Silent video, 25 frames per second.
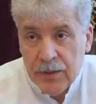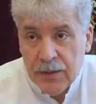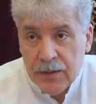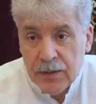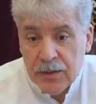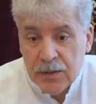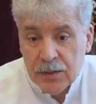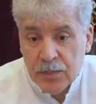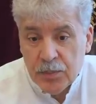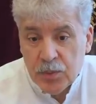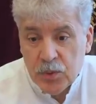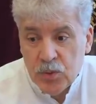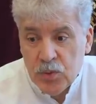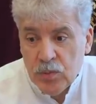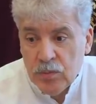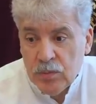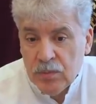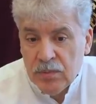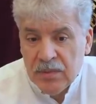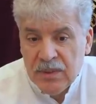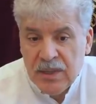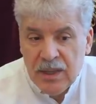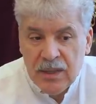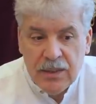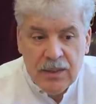Э, Причем,
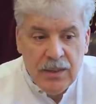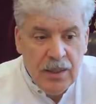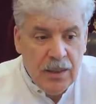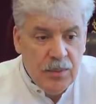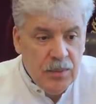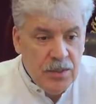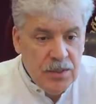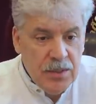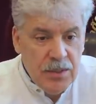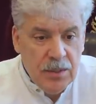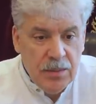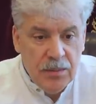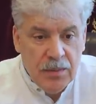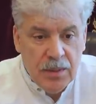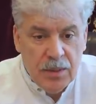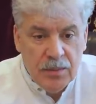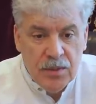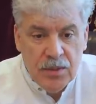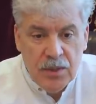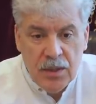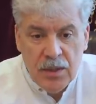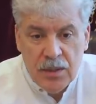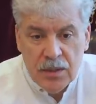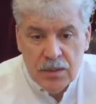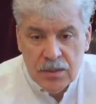когда мы с ними
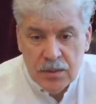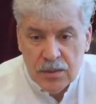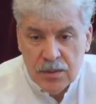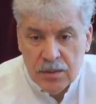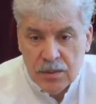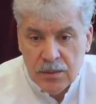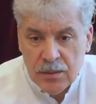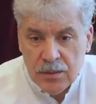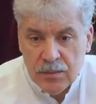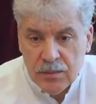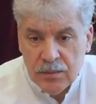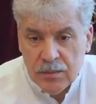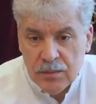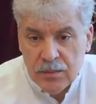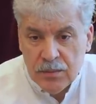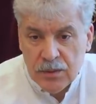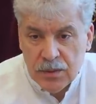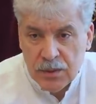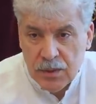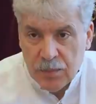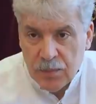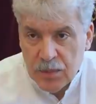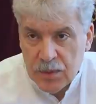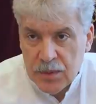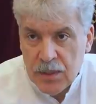общались, э, мы
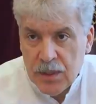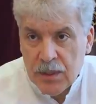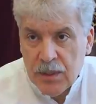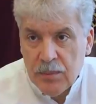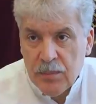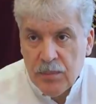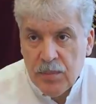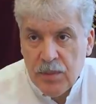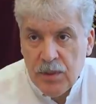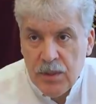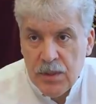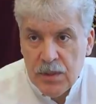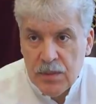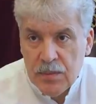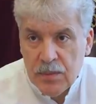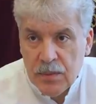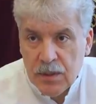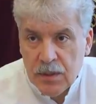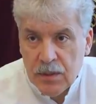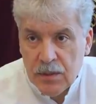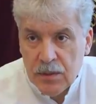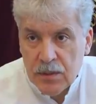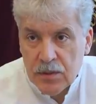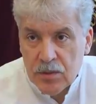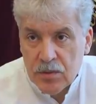там писали им письма и
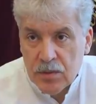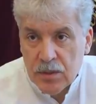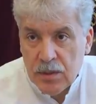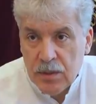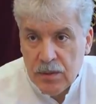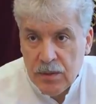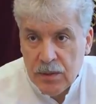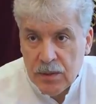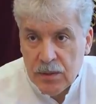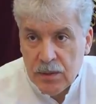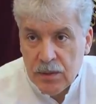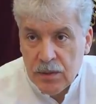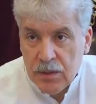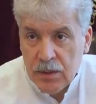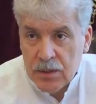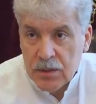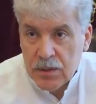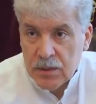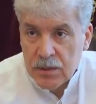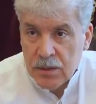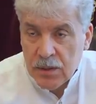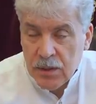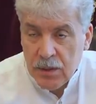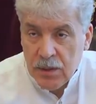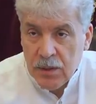говорили, что давайте, есть
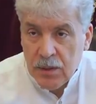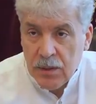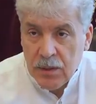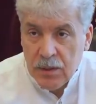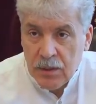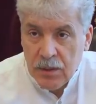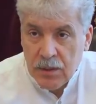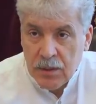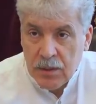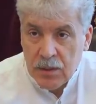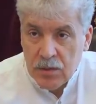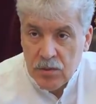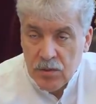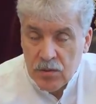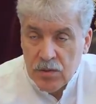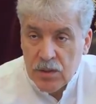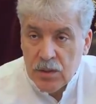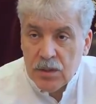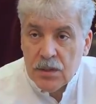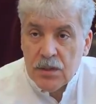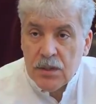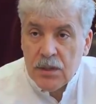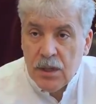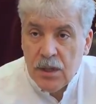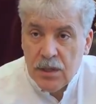же
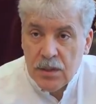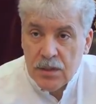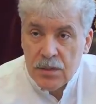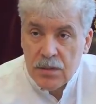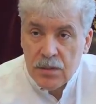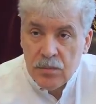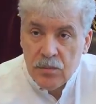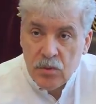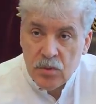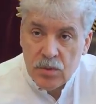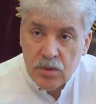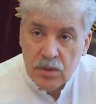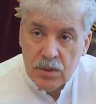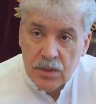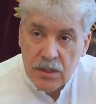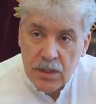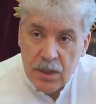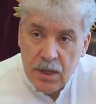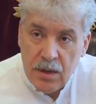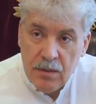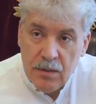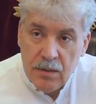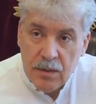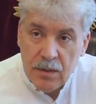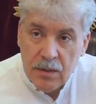насосные станции, можно
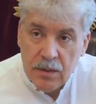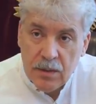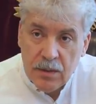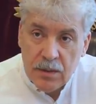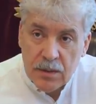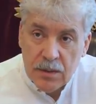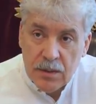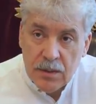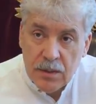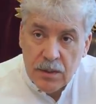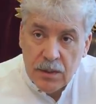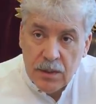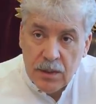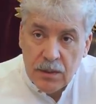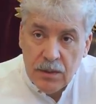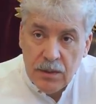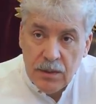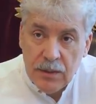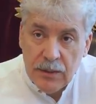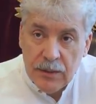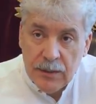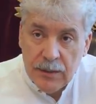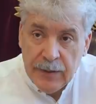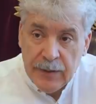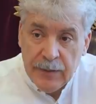ставить, если не
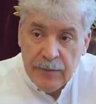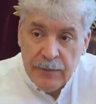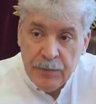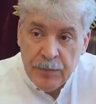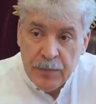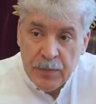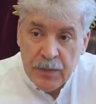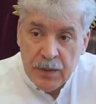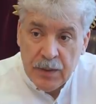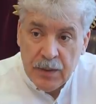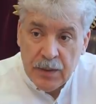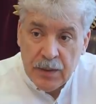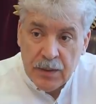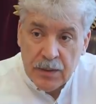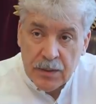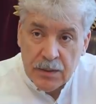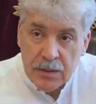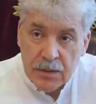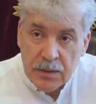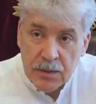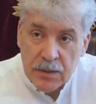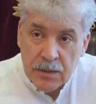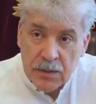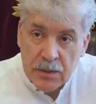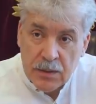хотите Э,
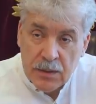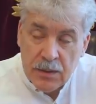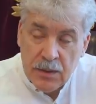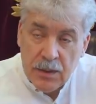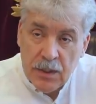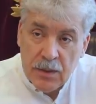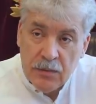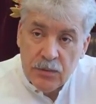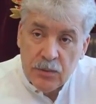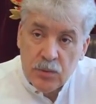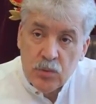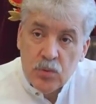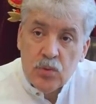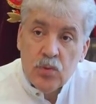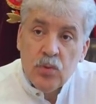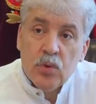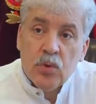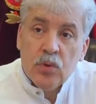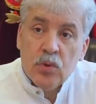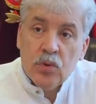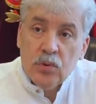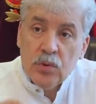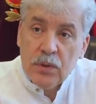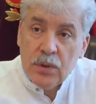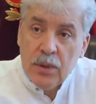значит, кидать в ту
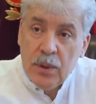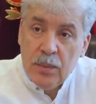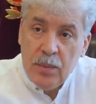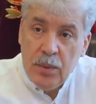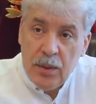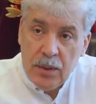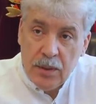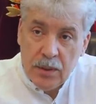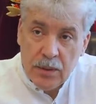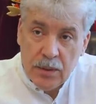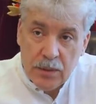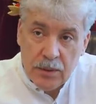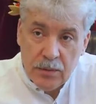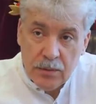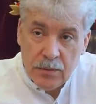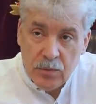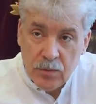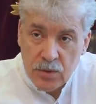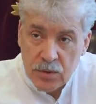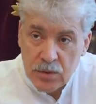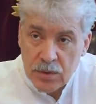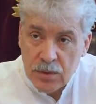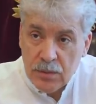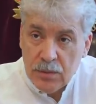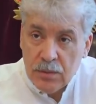сторону, где опаринки, вы
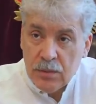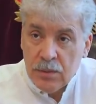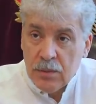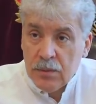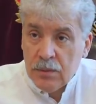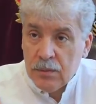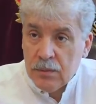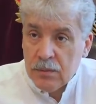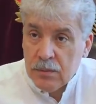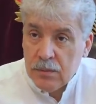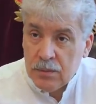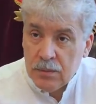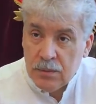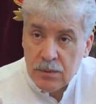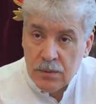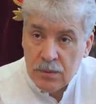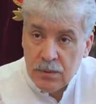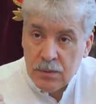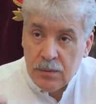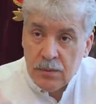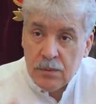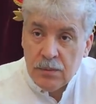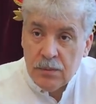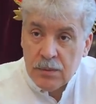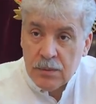можете э,
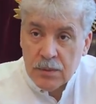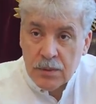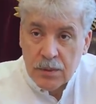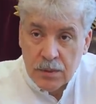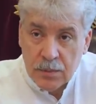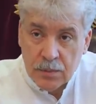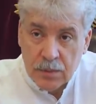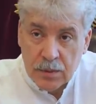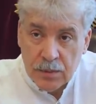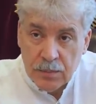скажем,